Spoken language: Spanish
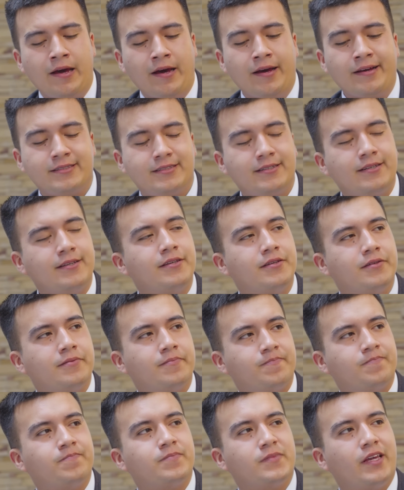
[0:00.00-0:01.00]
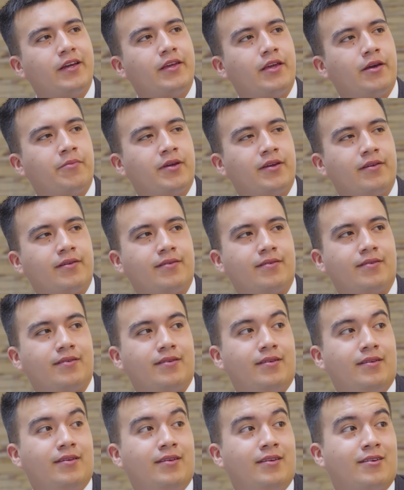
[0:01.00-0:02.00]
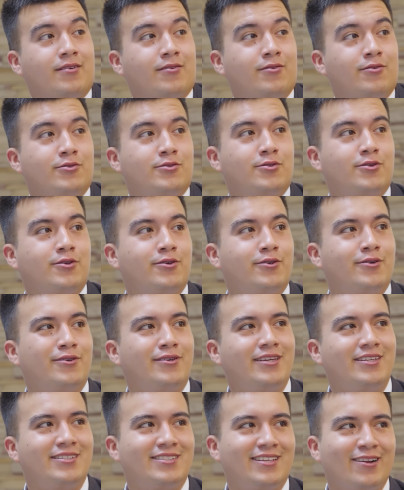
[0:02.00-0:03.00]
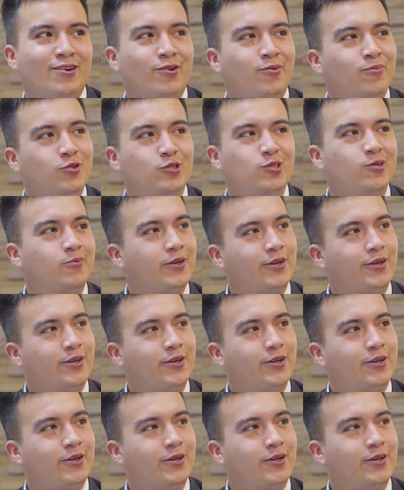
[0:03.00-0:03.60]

Ah, sí, ya llamé. Incluso hice algo mucho